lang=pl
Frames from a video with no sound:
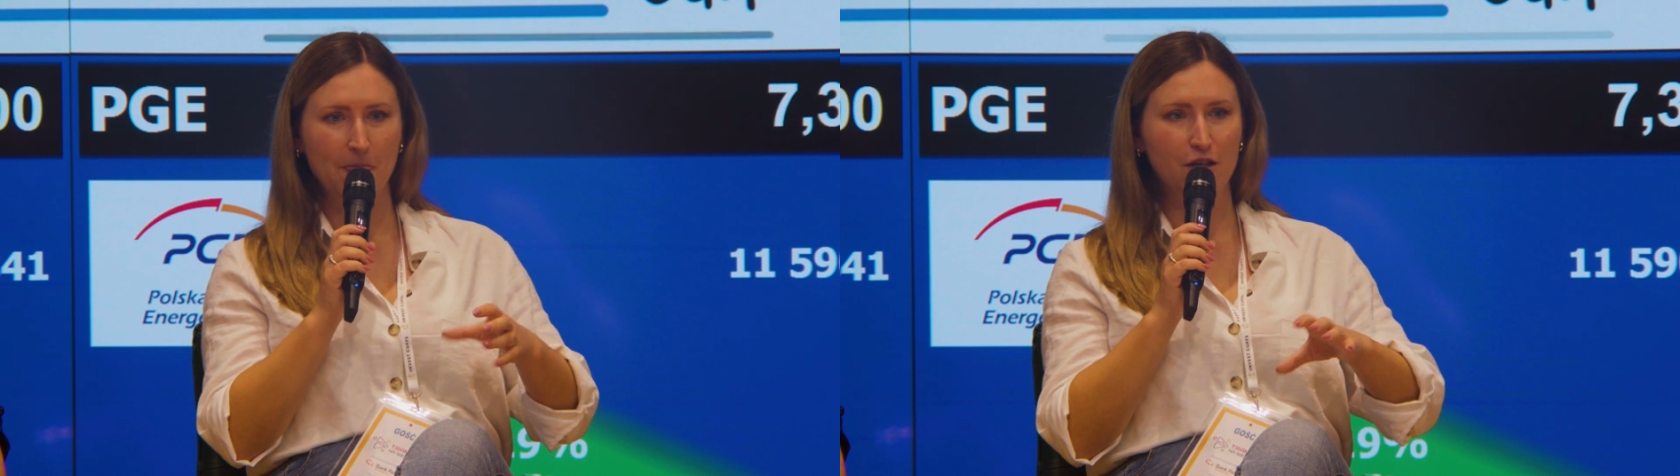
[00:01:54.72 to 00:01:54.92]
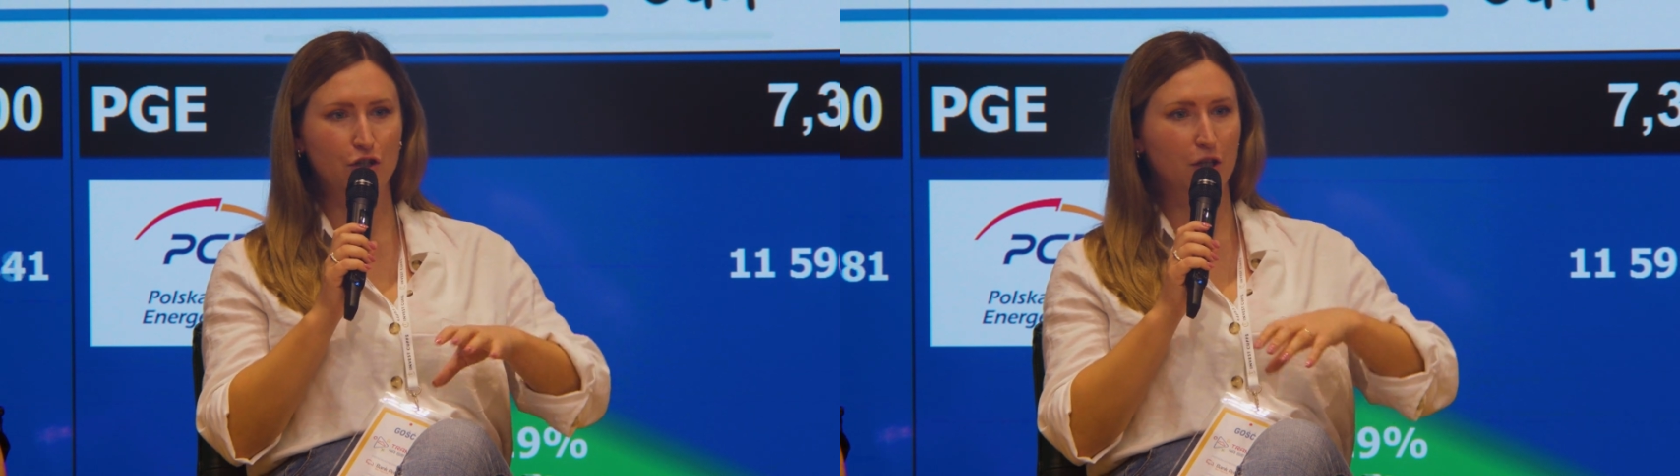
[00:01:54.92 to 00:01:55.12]

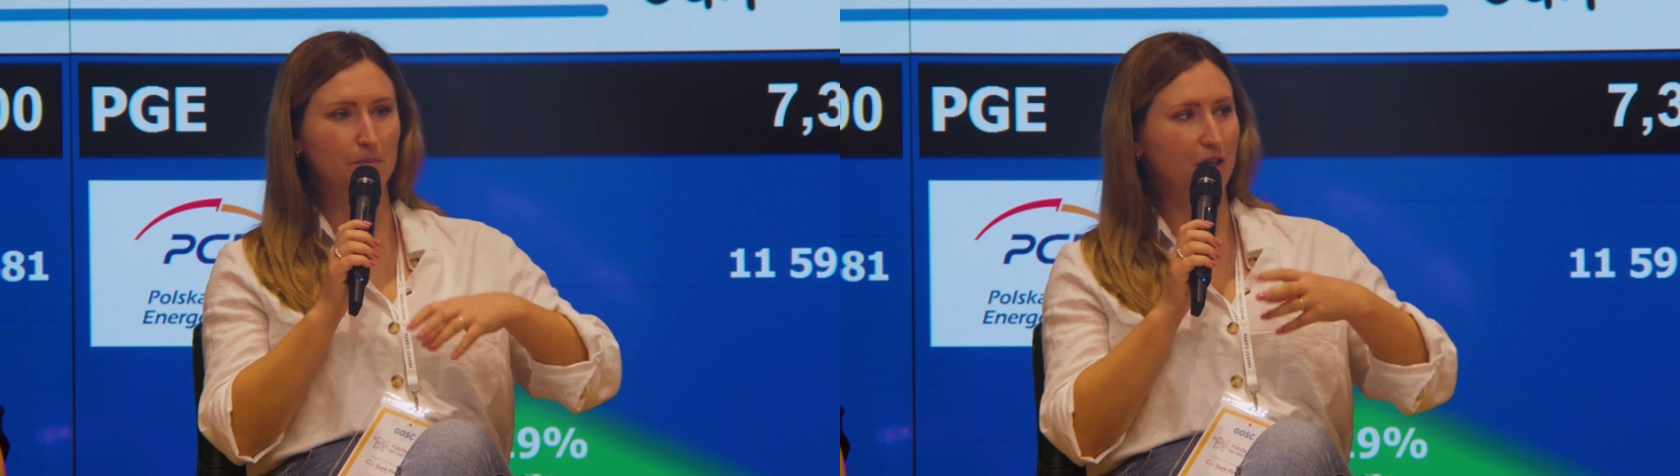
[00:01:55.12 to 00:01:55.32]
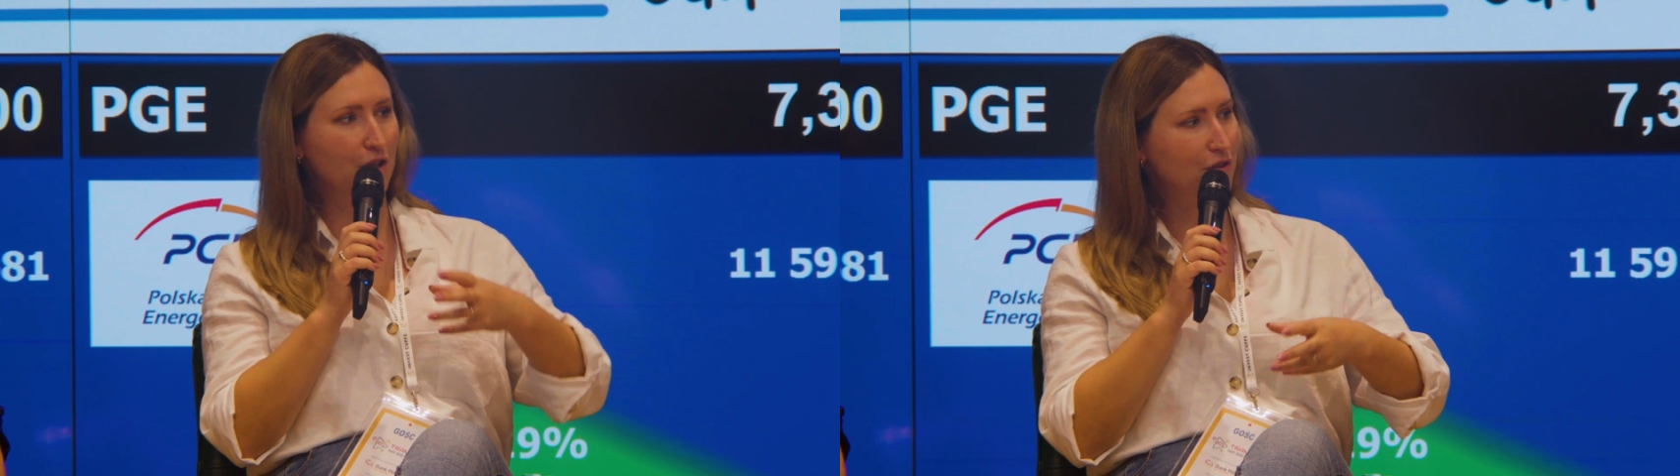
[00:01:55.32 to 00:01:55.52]
i że te
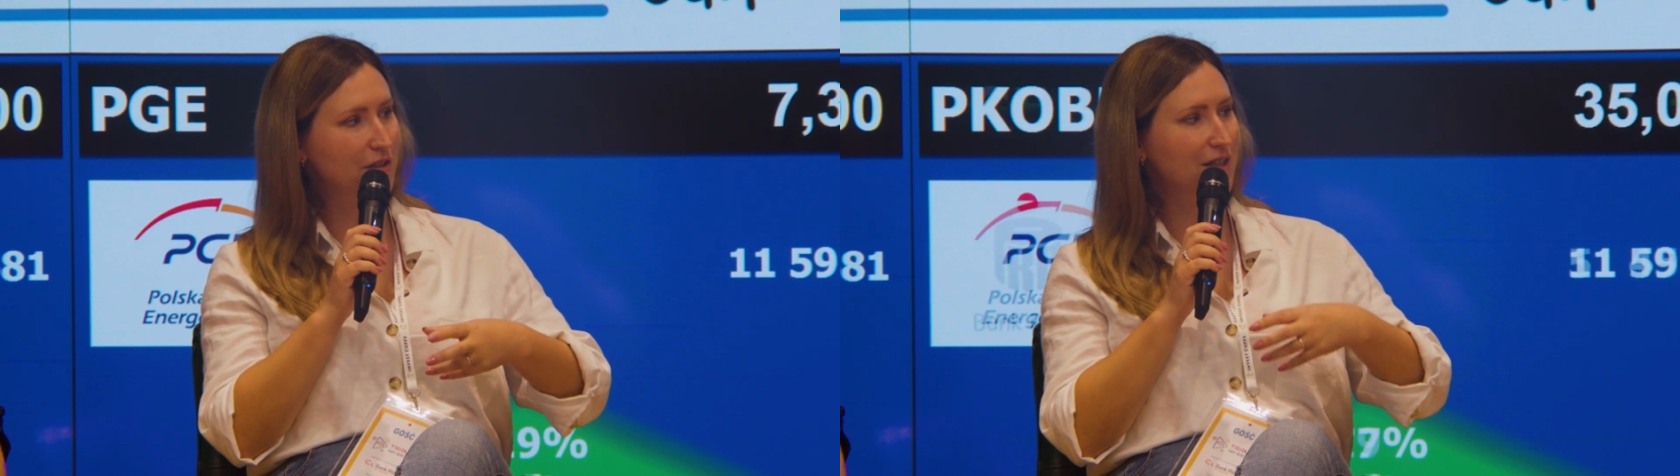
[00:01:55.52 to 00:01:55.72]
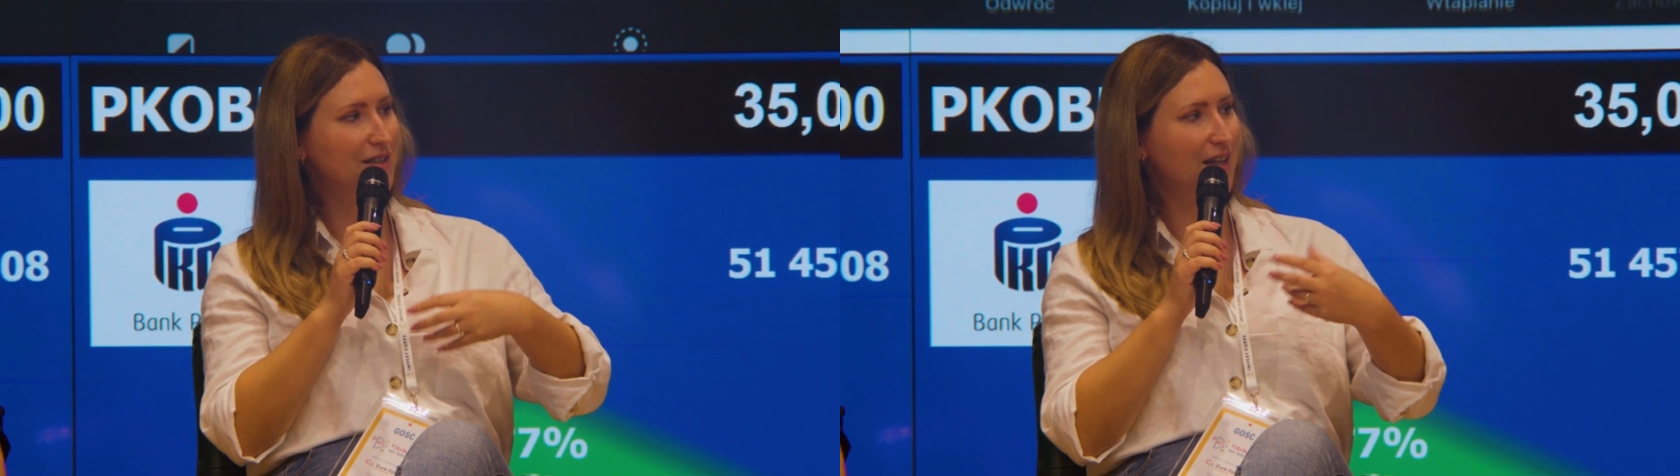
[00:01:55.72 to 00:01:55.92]

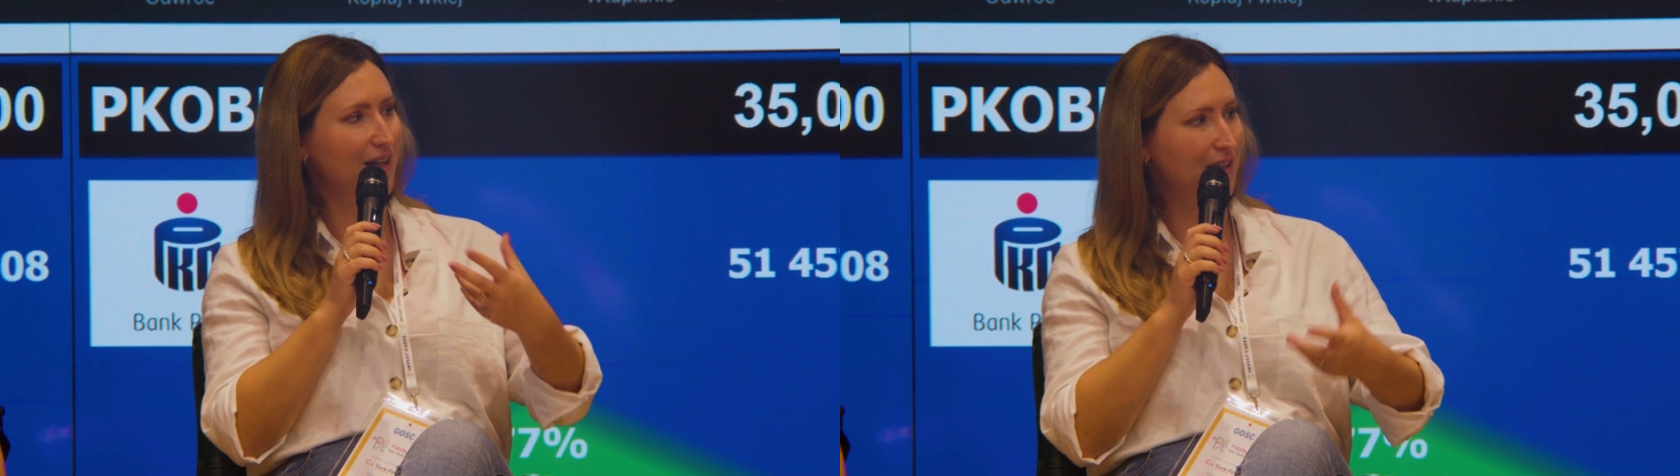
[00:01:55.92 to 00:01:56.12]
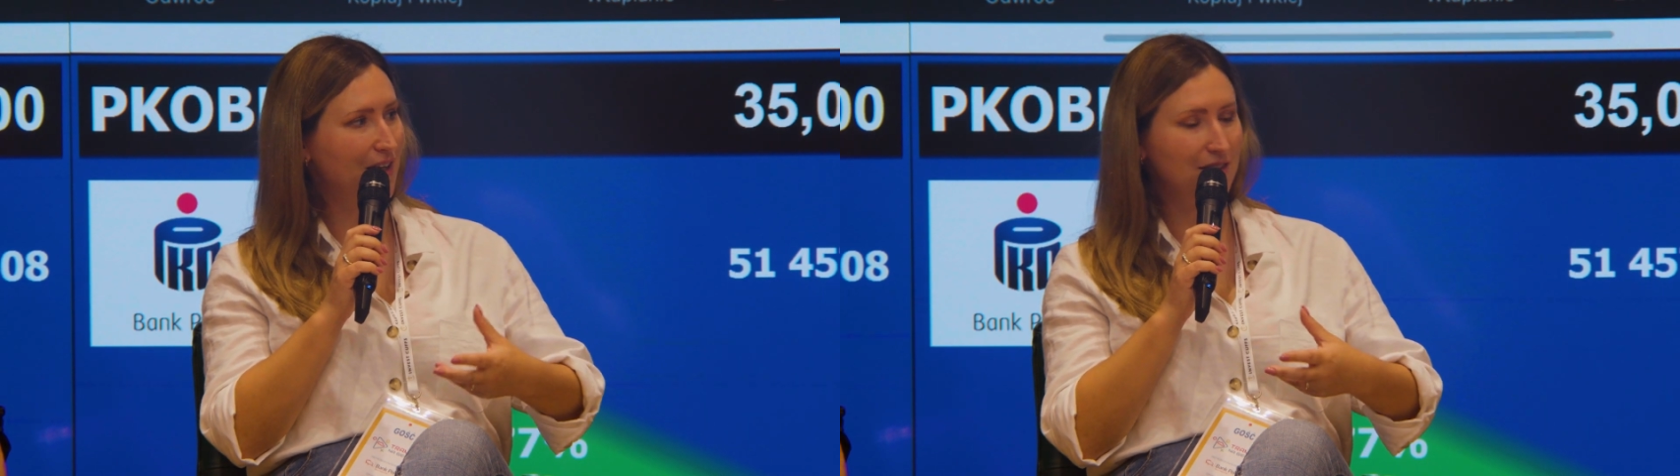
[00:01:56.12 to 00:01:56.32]
pieniądze
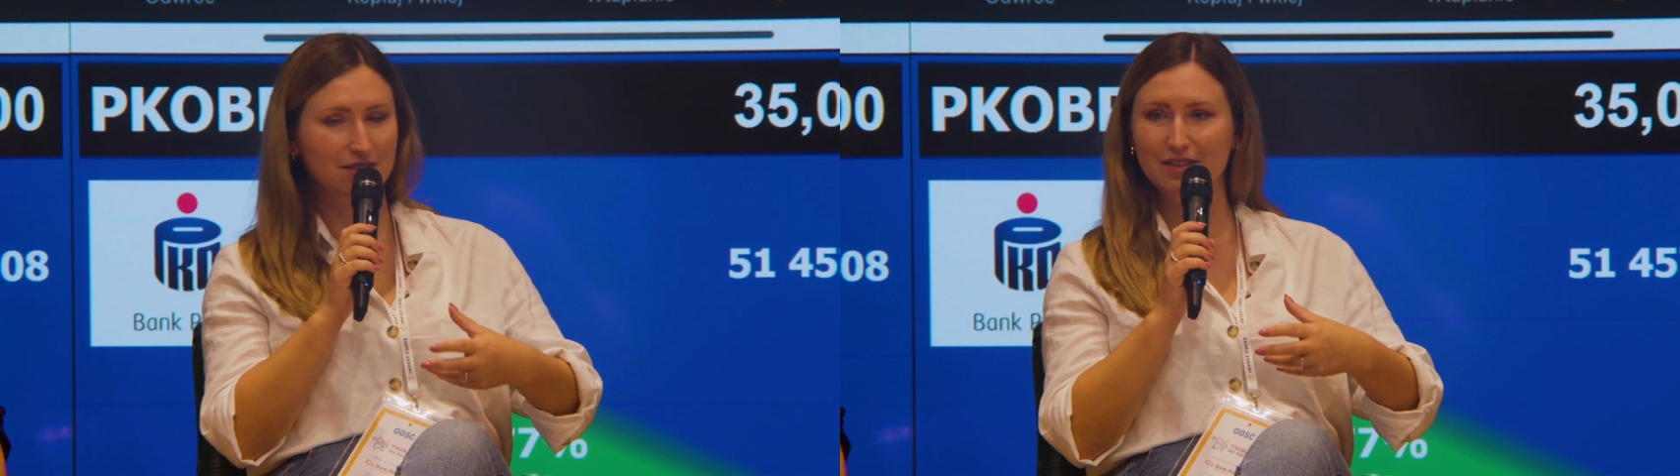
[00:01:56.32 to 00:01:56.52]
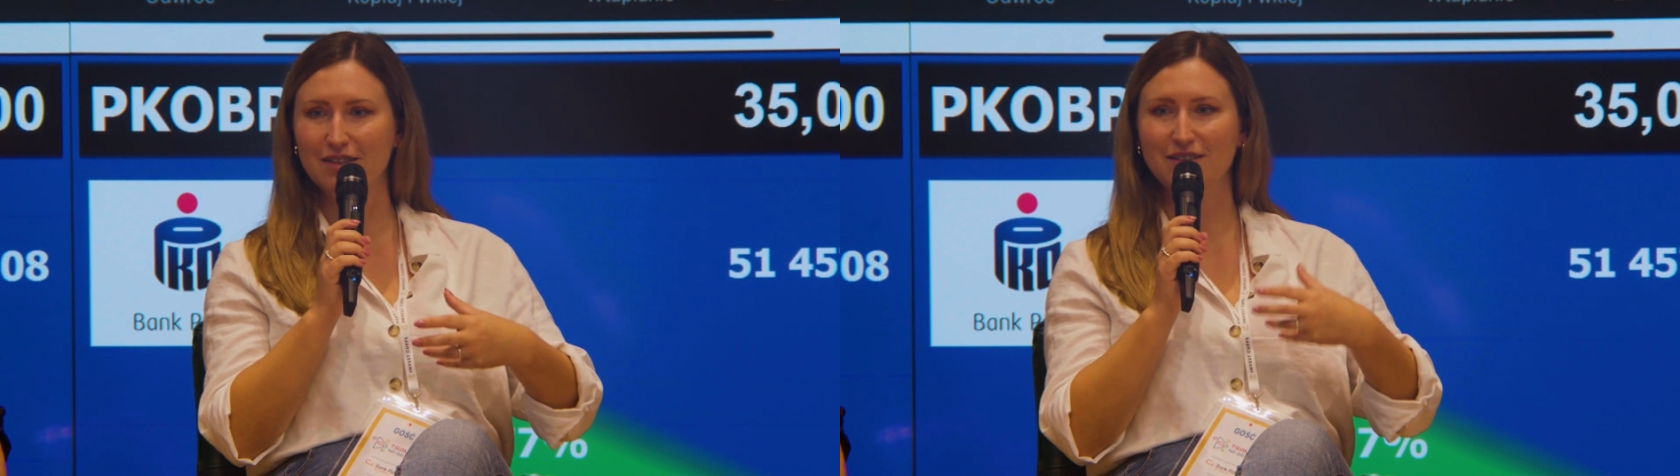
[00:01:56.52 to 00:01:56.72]
nadal, y,